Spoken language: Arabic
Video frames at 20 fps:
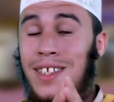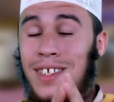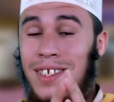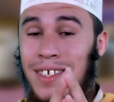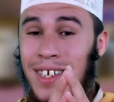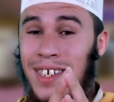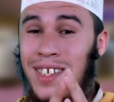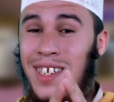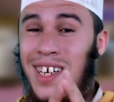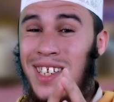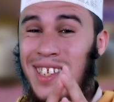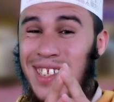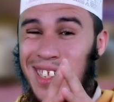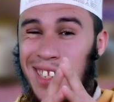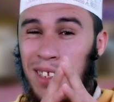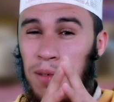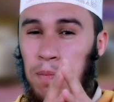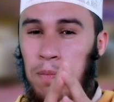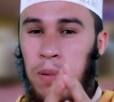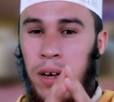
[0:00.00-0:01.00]
تسكرت يعني
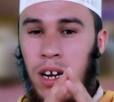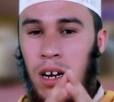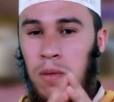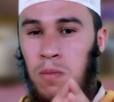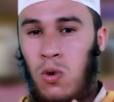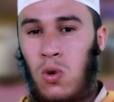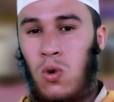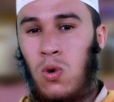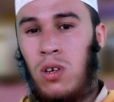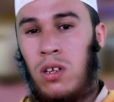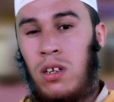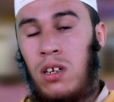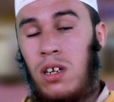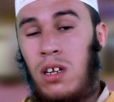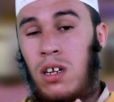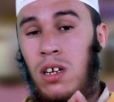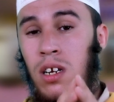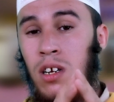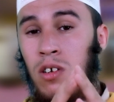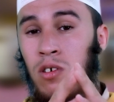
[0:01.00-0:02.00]
تنبه راه مقرن
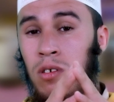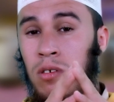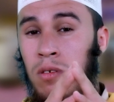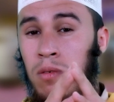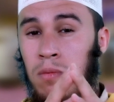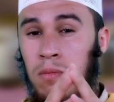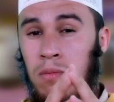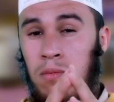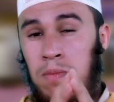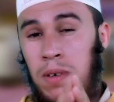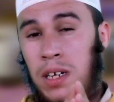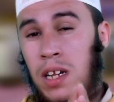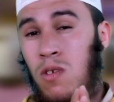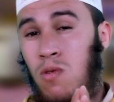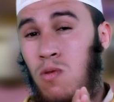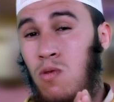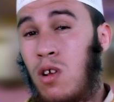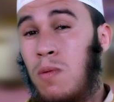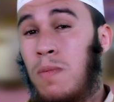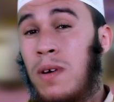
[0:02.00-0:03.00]
ان انا كن بعض
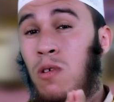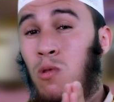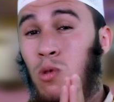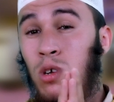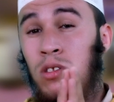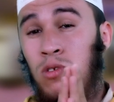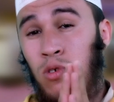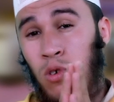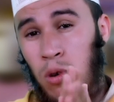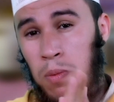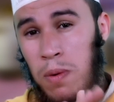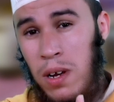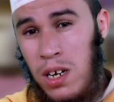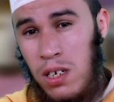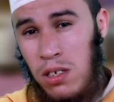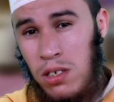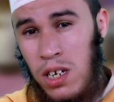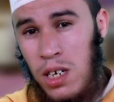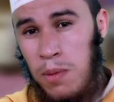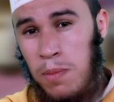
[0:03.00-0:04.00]
العلماء وريت يقبل
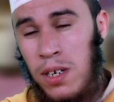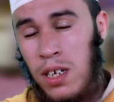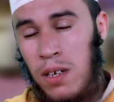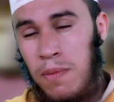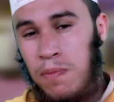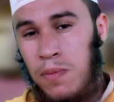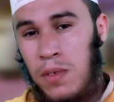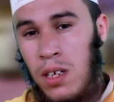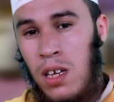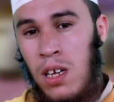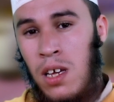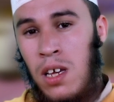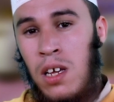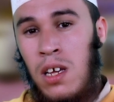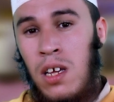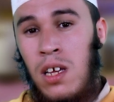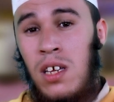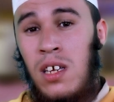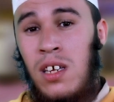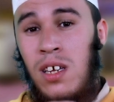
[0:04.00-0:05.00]
الاسلام منك
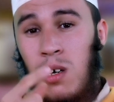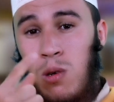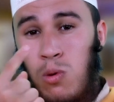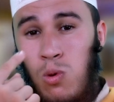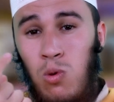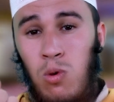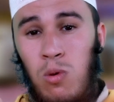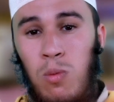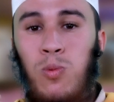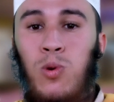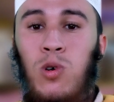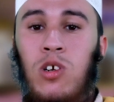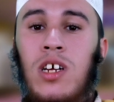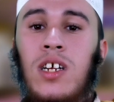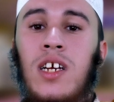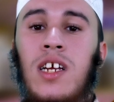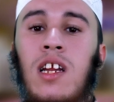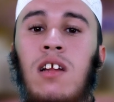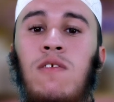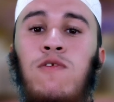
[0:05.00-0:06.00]
يغدو ربو
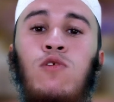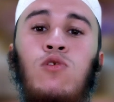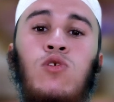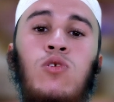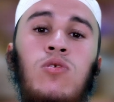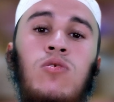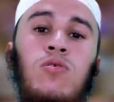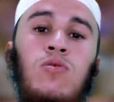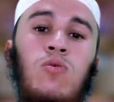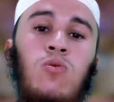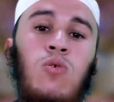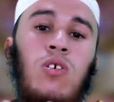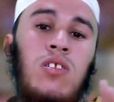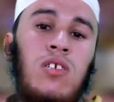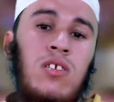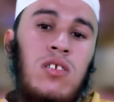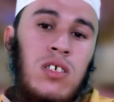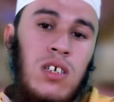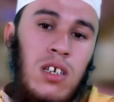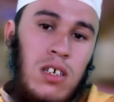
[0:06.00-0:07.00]
دارك الا الفلوس وراه
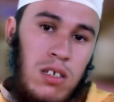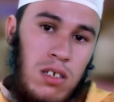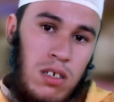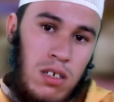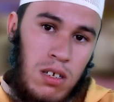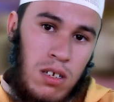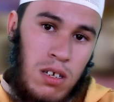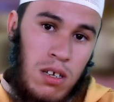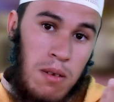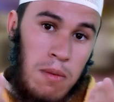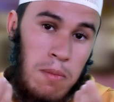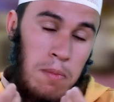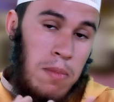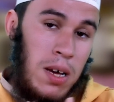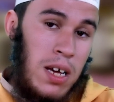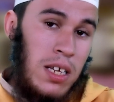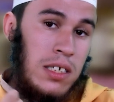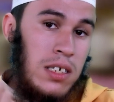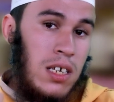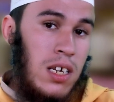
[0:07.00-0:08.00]
تيتسكرت
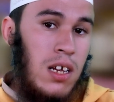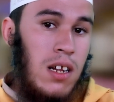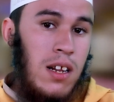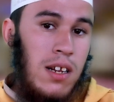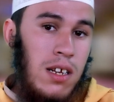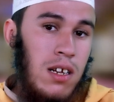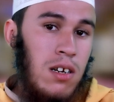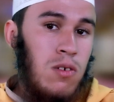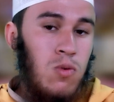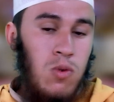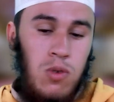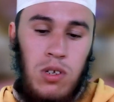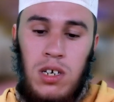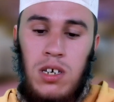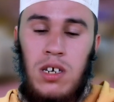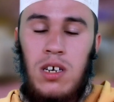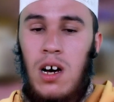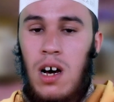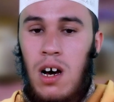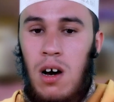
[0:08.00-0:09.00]
ما حد لي
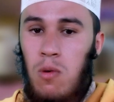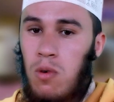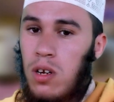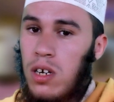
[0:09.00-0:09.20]
الاضحيه